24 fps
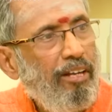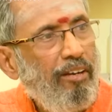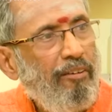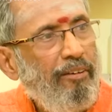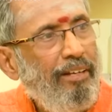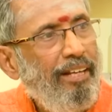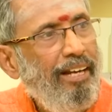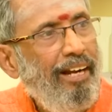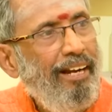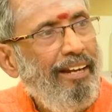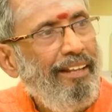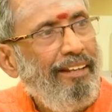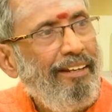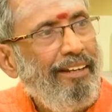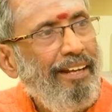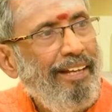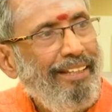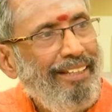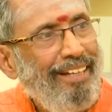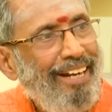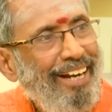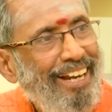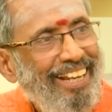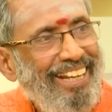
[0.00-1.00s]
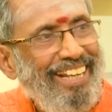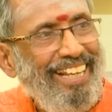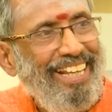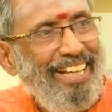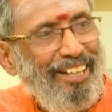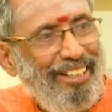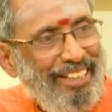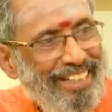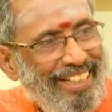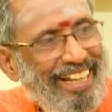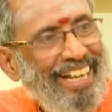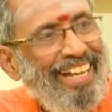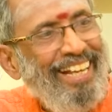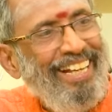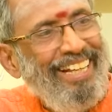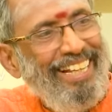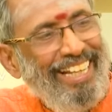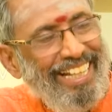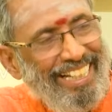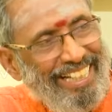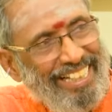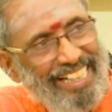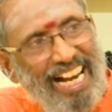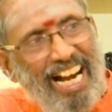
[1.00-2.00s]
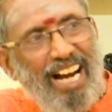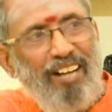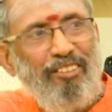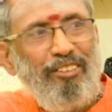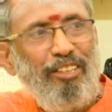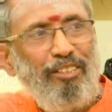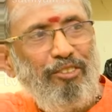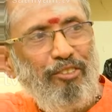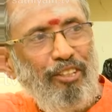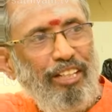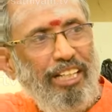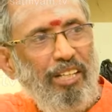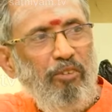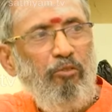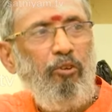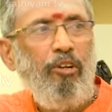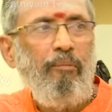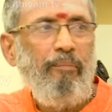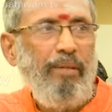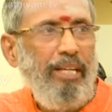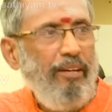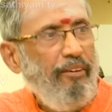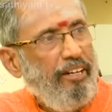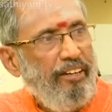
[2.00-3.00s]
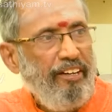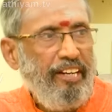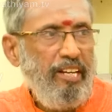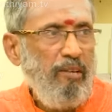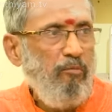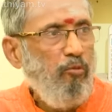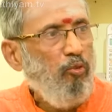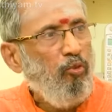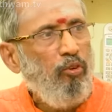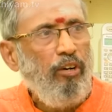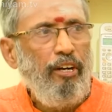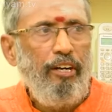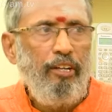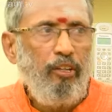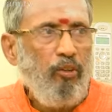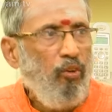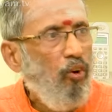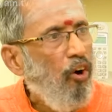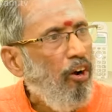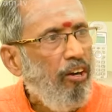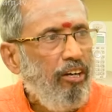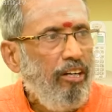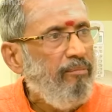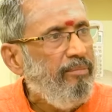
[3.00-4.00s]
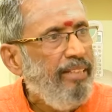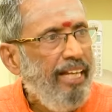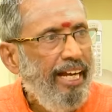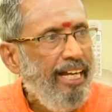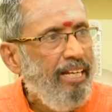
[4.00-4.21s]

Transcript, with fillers: ஊடகவியலாளர் அதனால நீங்க எதையாவது சொல்லி உண்மையை வர வைக்க உங்களோட நோக்கம்